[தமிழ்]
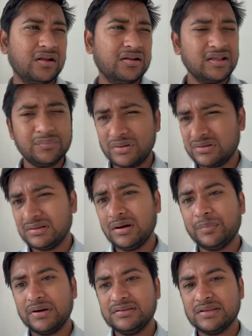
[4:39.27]
டிஎன்பிஎஸ்சி
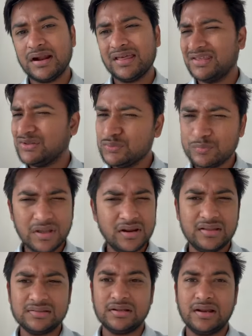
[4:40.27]
தான் படித்தேன் ஆனால் எதுவுமே
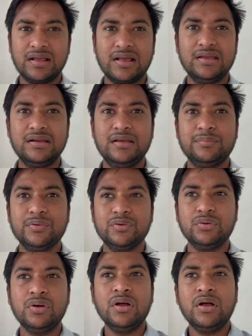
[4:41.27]
இல்லை சார் என் கையில்
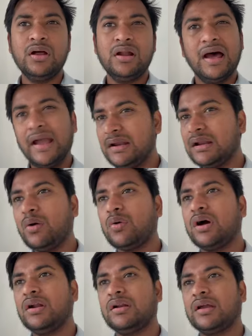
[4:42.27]
இப்போது நான் ஐடியலாக
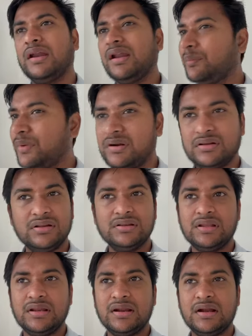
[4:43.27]
உட்காந்துருக்கேன் என்ன பண்ணுறதுன்னு
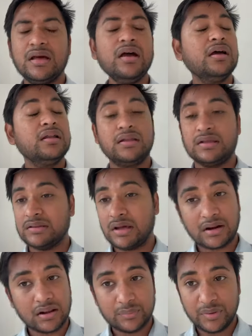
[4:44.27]
தெரியலன்னா நீங்கள்
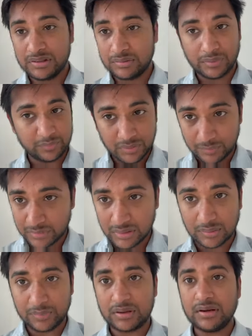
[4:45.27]
தாராளமாக இதுக்கு ப்ரிப்பேர்
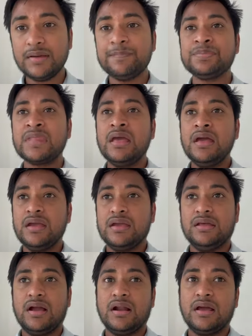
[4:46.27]
பண்ணலாம் மக்களே
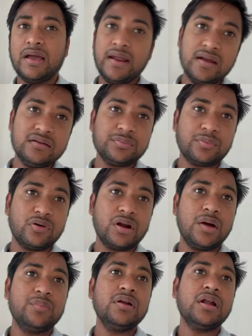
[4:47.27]
இதுக்கான கைடன்ஸ்
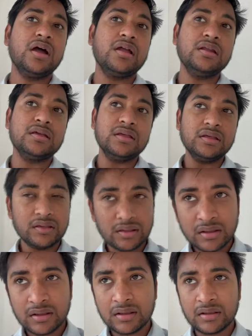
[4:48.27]
ப்ரோக்ராமில் நான் இன்றைக்கி
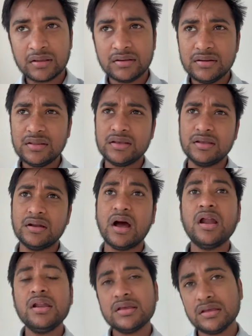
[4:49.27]
இன்றைக்கி
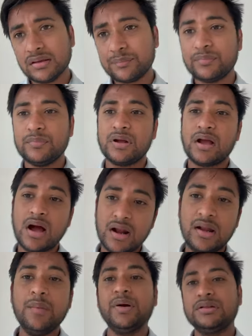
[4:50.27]
நாளைக்கு
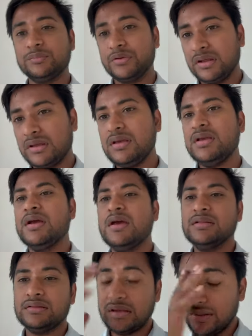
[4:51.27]
காலையில் பத்து மணிக்கு
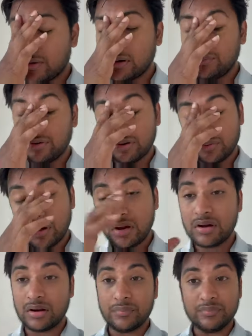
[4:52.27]
தெளிவான வீடியோவாக
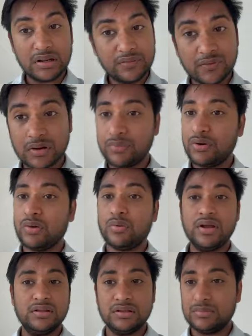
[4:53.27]
நான் ப்ரீஃபான
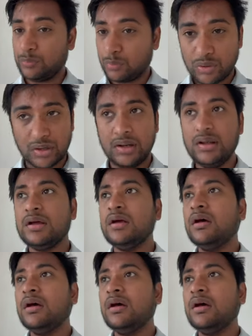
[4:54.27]
வீடியோவாக இதுக்கு போடுறேன்